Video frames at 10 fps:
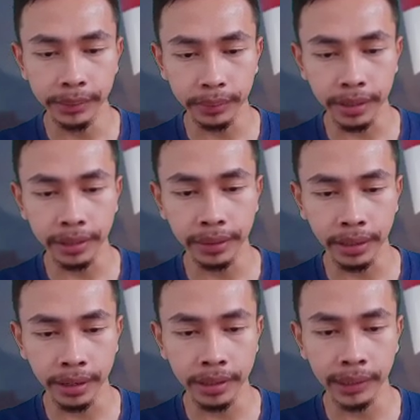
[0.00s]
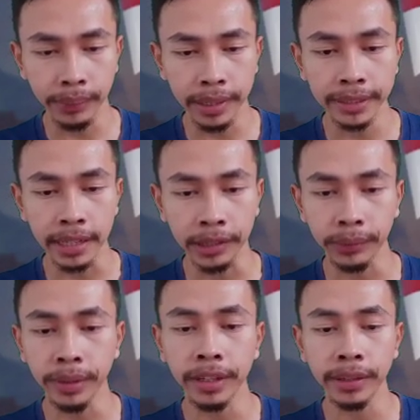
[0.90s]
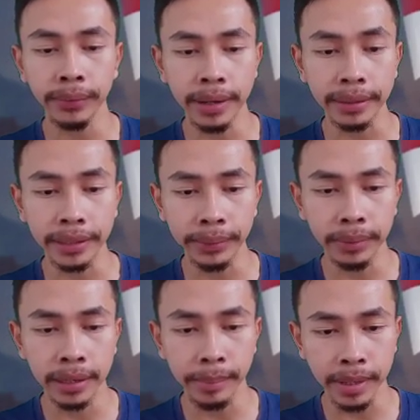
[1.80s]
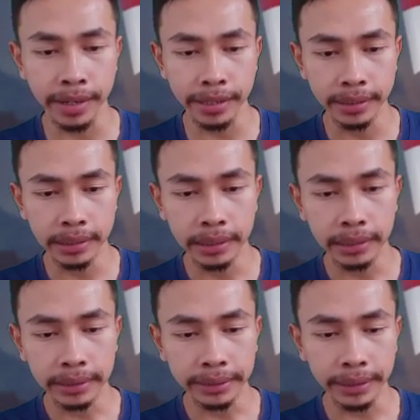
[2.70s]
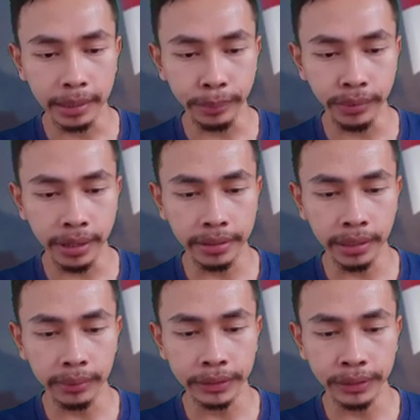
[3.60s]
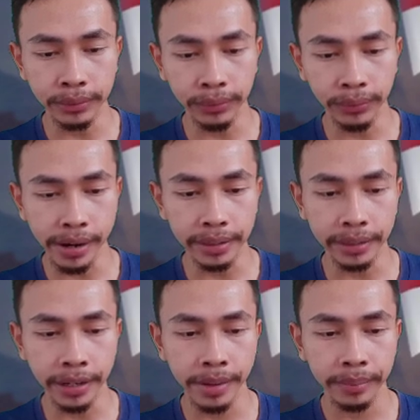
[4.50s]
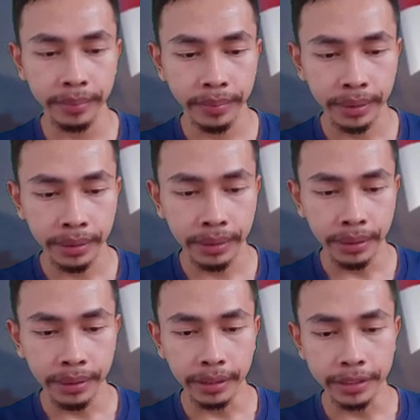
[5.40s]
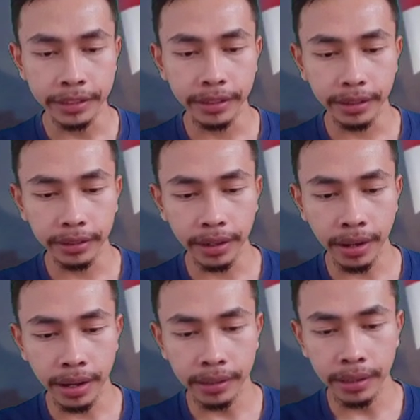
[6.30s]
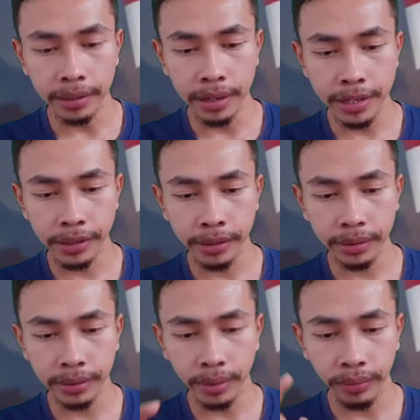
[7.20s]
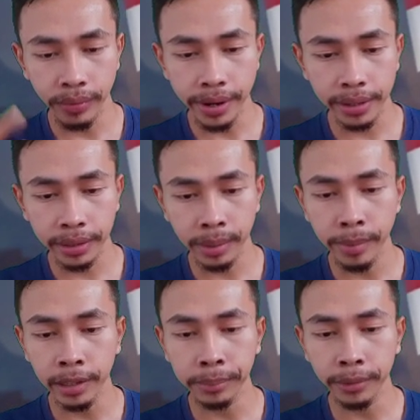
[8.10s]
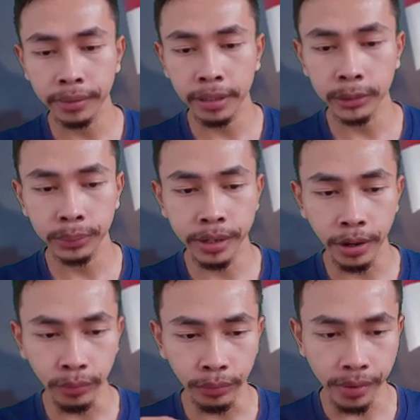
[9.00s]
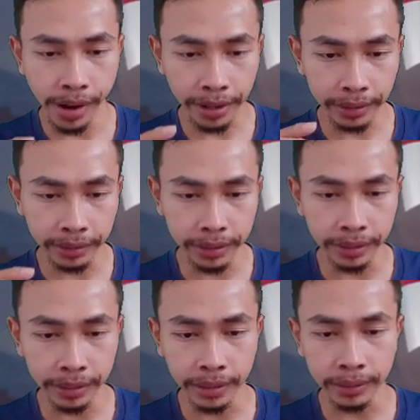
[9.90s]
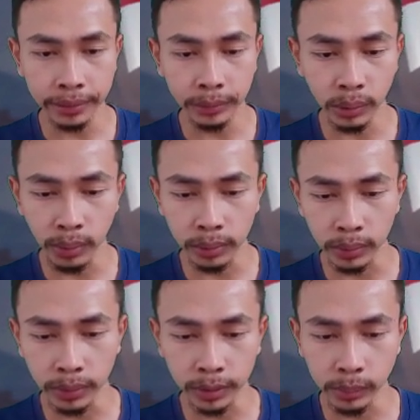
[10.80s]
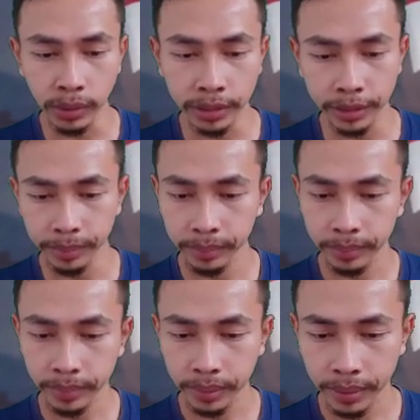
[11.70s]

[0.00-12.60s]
Nah, di sini untuk rekan kakak itu ada satu yang dari luar yaitu dari mana nih? Singapura yaitu si File ya. Nah, di sini rekan kakak ada Dairot, File, Belmont dan juga Valir ya, cowok-cowok semua nih.